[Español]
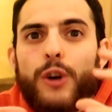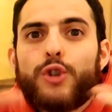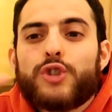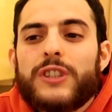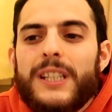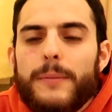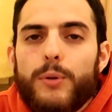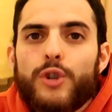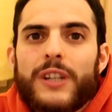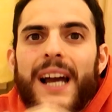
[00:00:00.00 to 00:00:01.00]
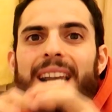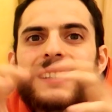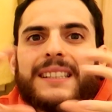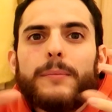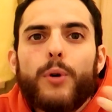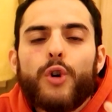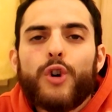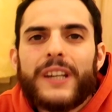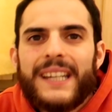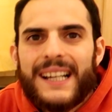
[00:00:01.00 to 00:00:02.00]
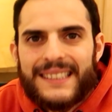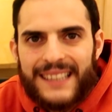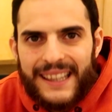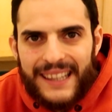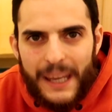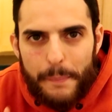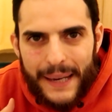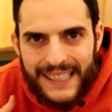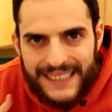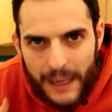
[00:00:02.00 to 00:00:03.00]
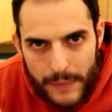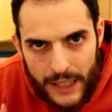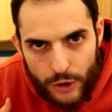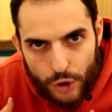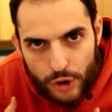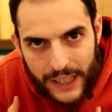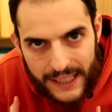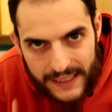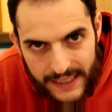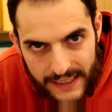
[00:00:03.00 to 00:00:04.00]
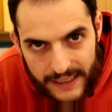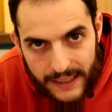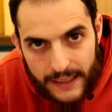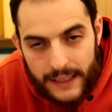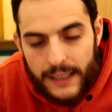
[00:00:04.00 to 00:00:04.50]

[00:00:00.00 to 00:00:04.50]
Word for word: a los tipos, a las tipologías de pensamientos que existen